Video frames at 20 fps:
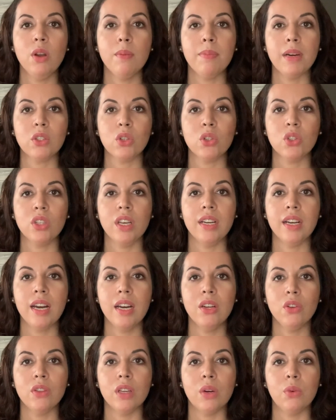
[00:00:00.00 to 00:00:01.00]
al paso
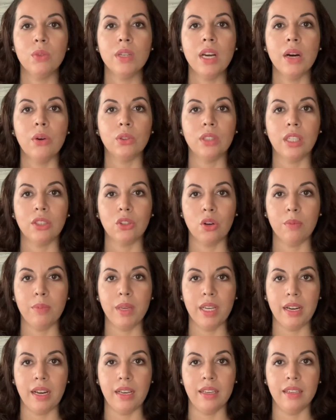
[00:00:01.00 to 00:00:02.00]
cercano de una onda
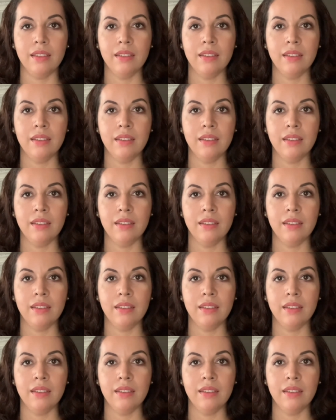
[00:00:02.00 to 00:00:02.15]
tropical.